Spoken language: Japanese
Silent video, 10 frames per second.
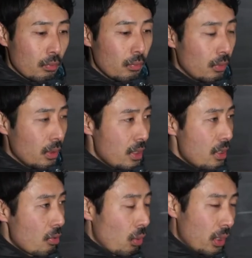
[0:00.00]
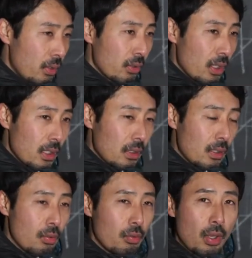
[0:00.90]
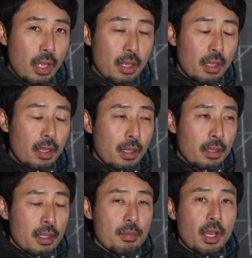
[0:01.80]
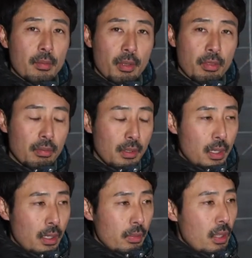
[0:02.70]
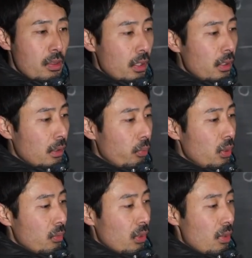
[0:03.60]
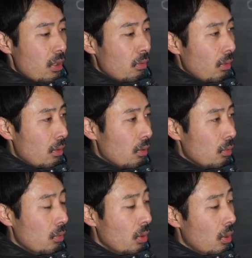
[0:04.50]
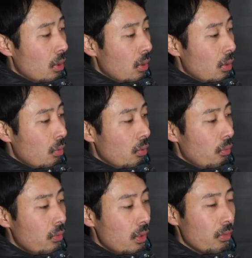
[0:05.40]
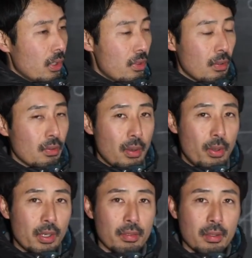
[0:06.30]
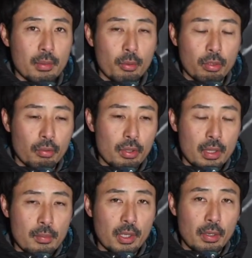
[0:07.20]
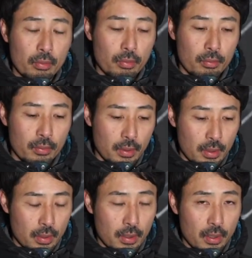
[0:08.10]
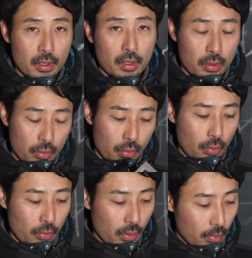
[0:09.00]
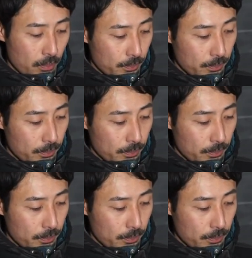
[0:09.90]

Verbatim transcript: る、いちいち置かなくていいっていうのが意味があります。だから差し金ってふにゃふにゃしてるんですけど、このふにゃふにゃしてる柔らかさにもすごい意味があるというところです。